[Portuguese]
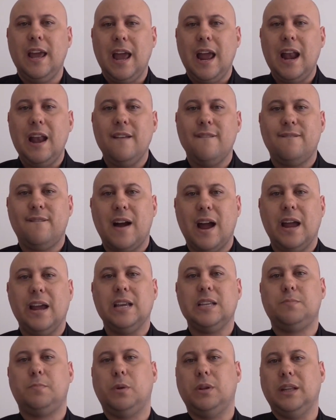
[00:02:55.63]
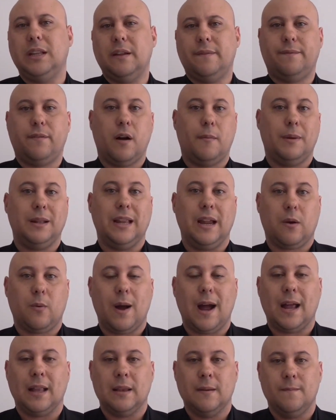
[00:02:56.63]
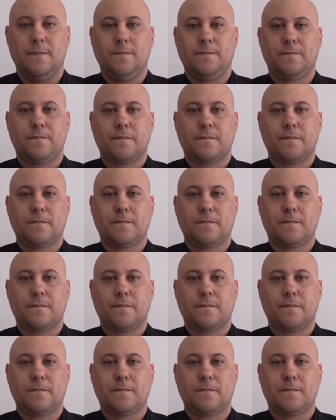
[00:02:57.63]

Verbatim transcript: ele vai responder da forma adequada?